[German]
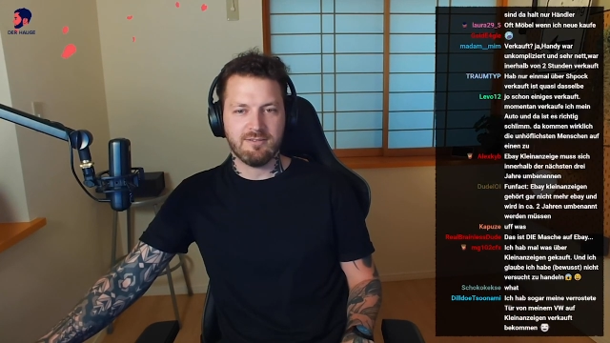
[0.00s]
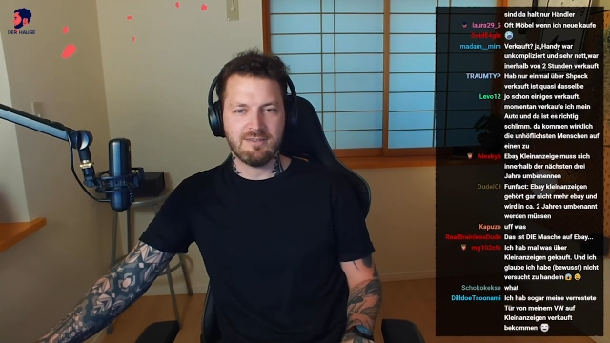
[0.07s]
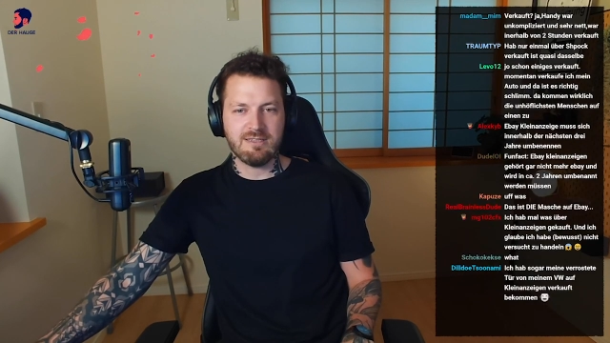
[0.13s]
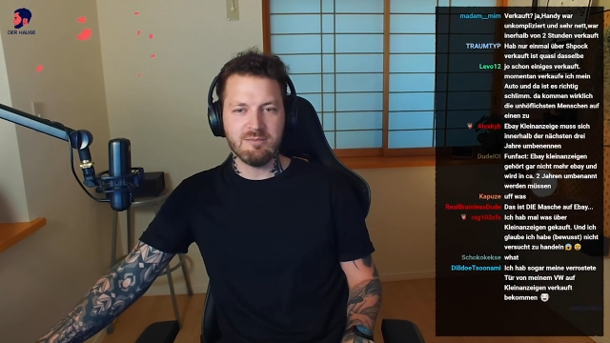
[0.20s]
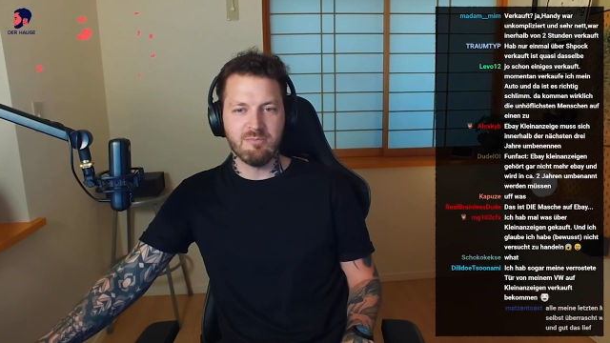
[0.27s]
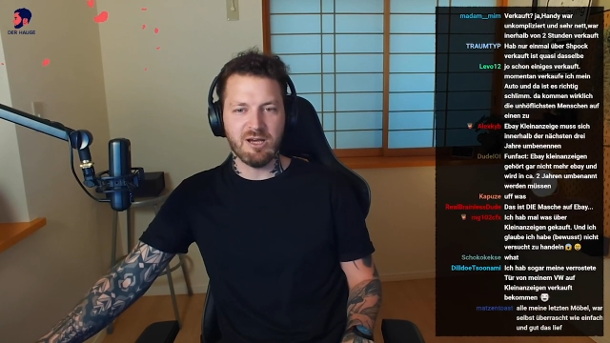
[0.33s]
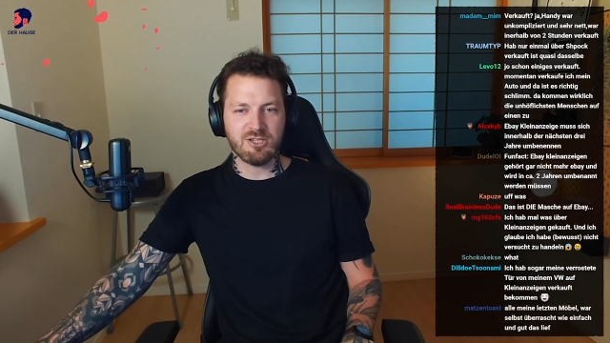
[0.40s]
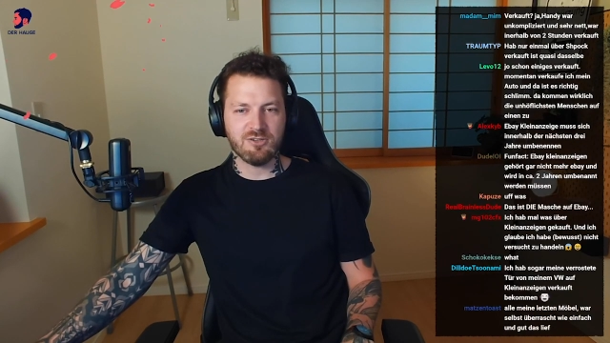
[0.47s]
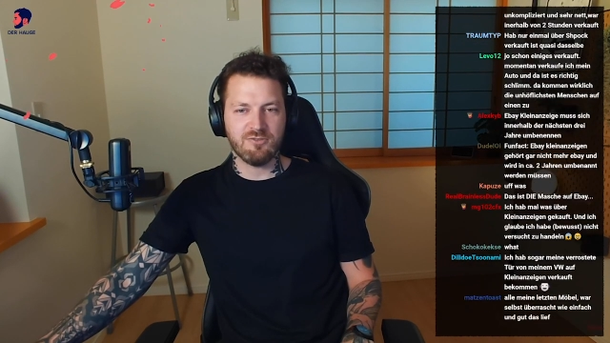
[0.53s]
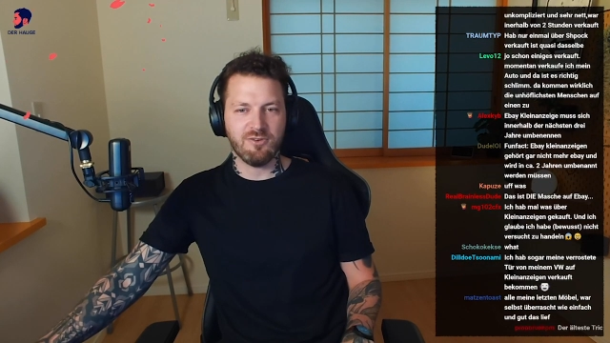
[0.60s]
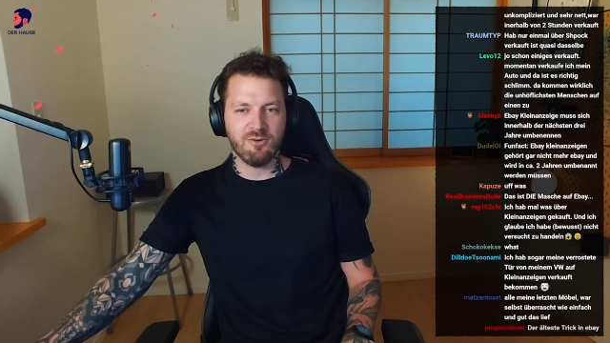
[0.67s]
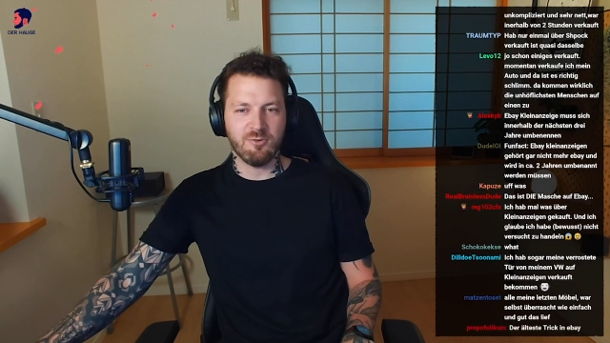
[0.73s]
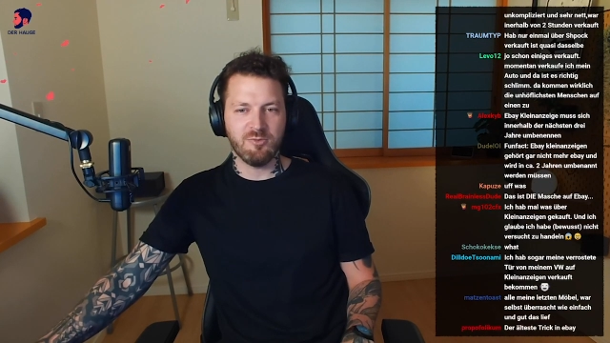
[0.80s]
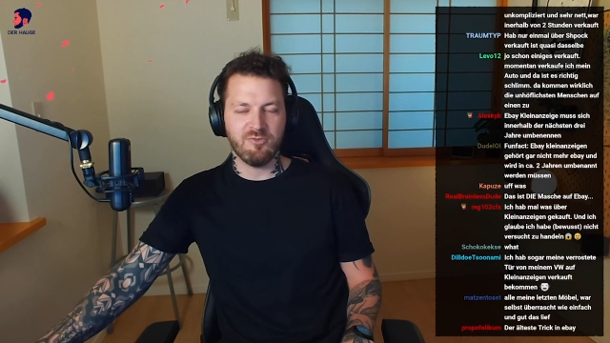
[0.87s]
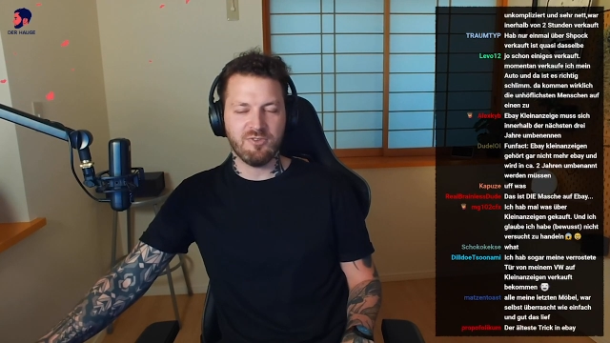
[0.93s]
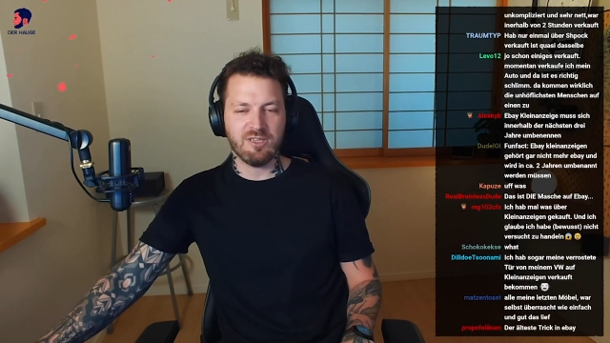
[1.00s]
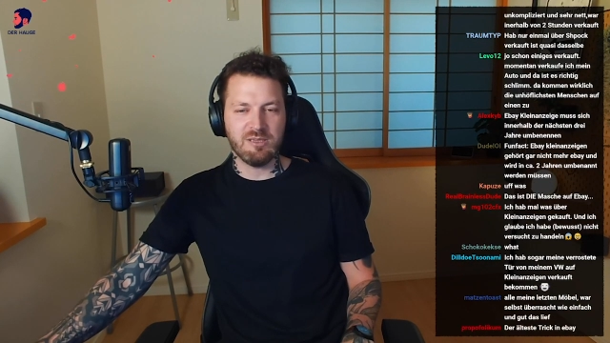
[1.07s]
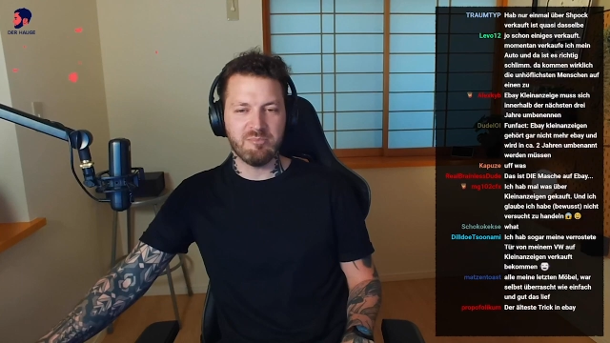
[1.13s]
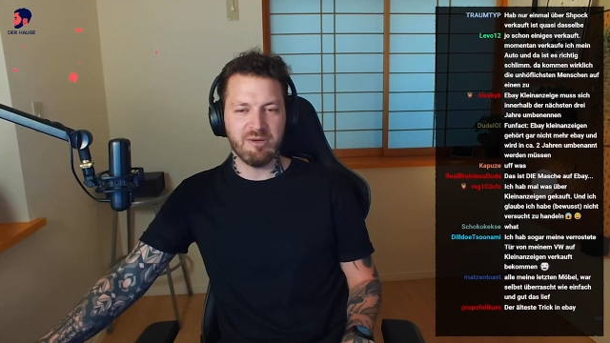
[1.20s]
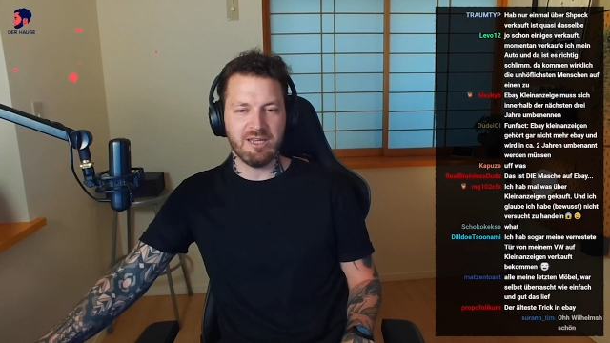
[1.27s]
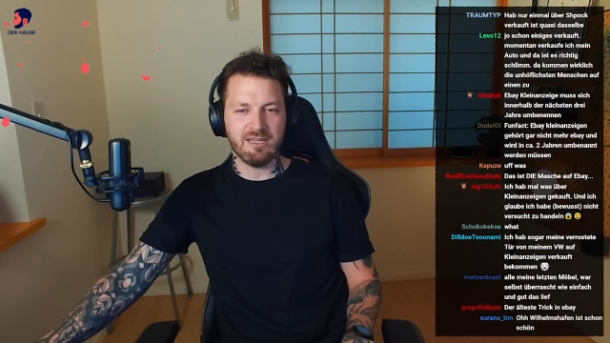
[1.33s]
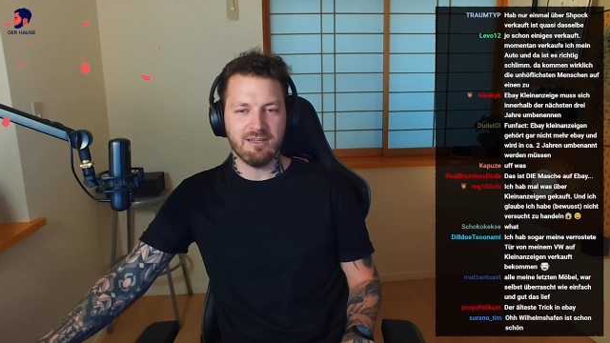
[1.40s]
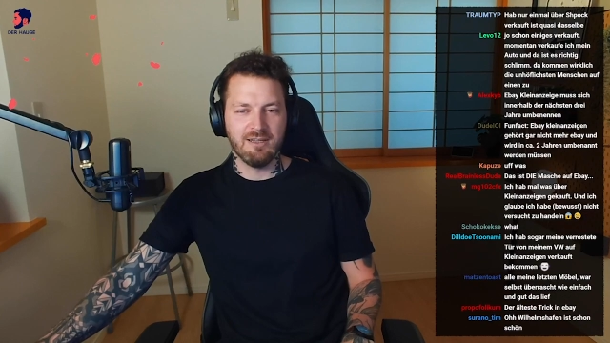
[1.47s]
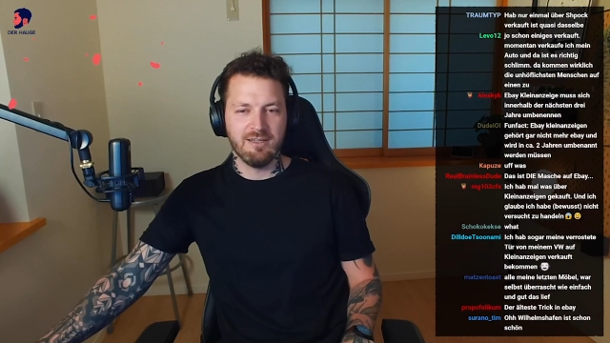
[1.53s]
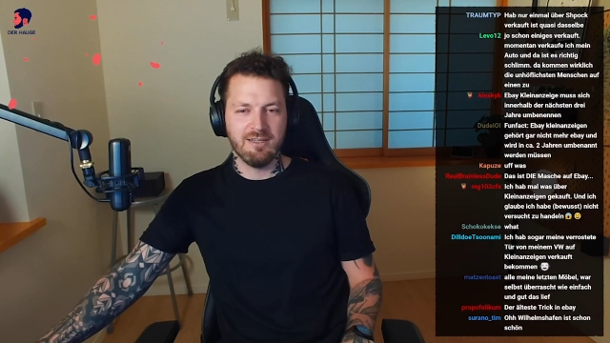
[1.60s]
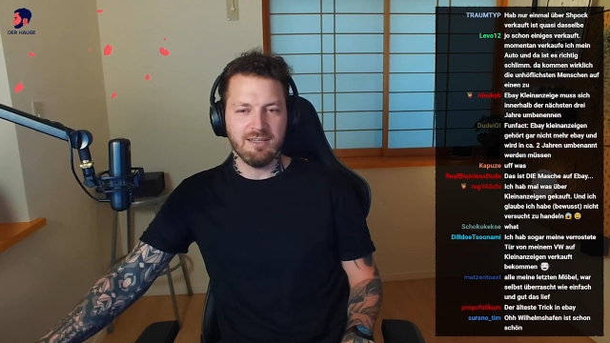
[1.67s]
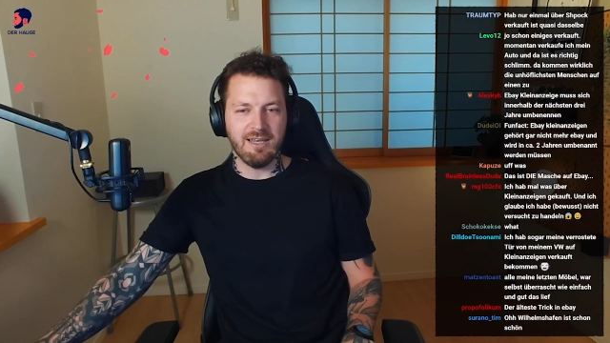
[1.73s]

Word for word: Das ist die Masche auf Ebay.